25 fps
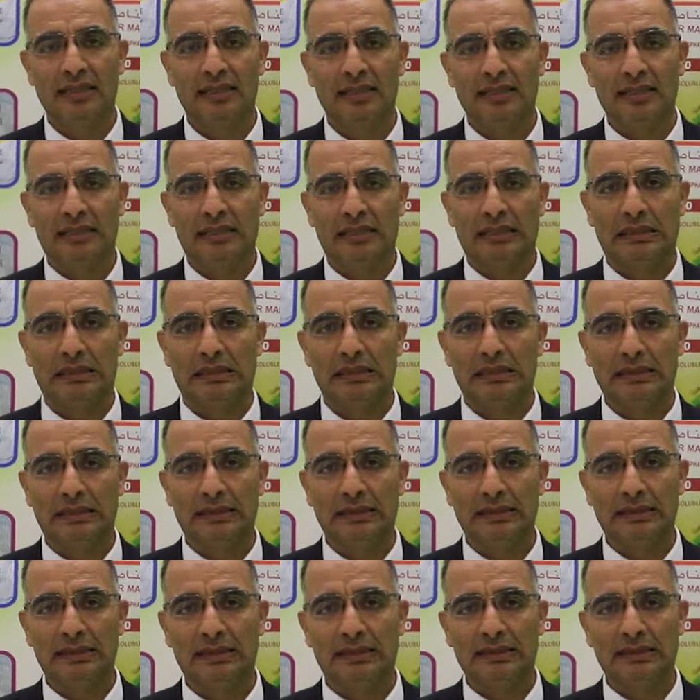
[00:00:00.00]

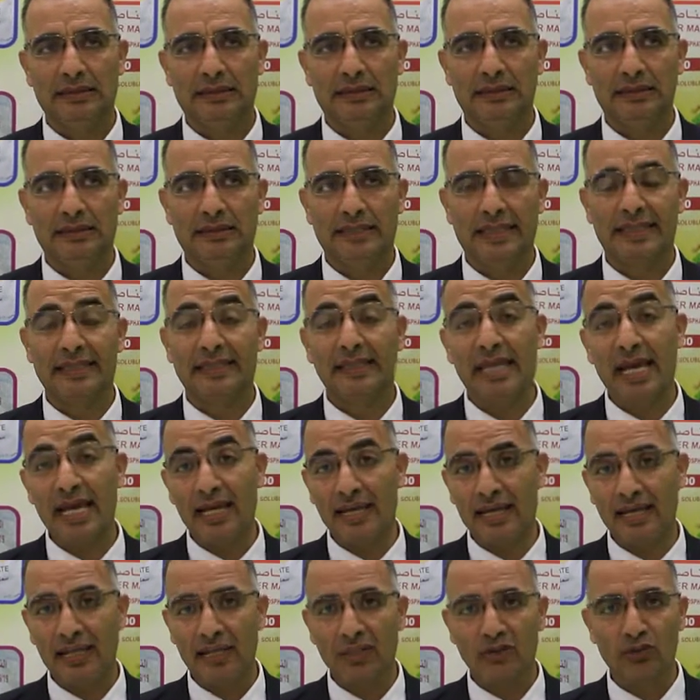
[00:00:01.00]
آه،
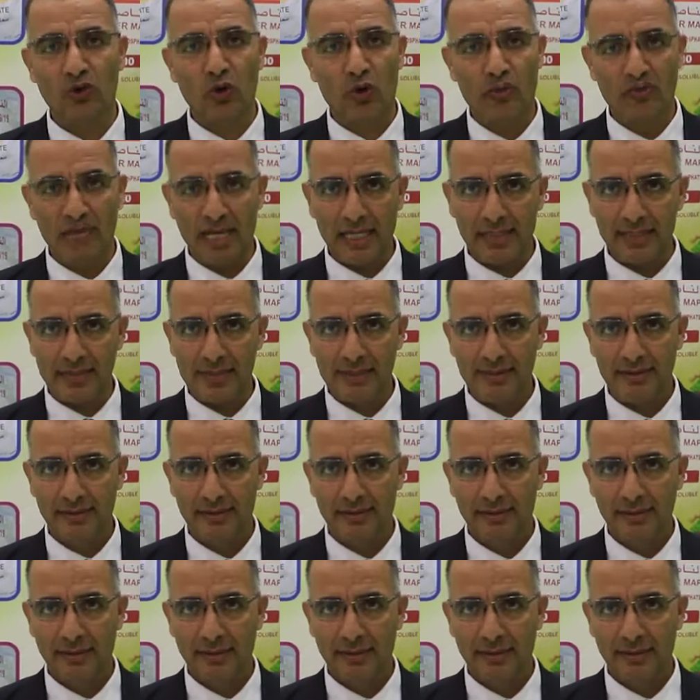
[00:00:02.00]
الدارج دورميكس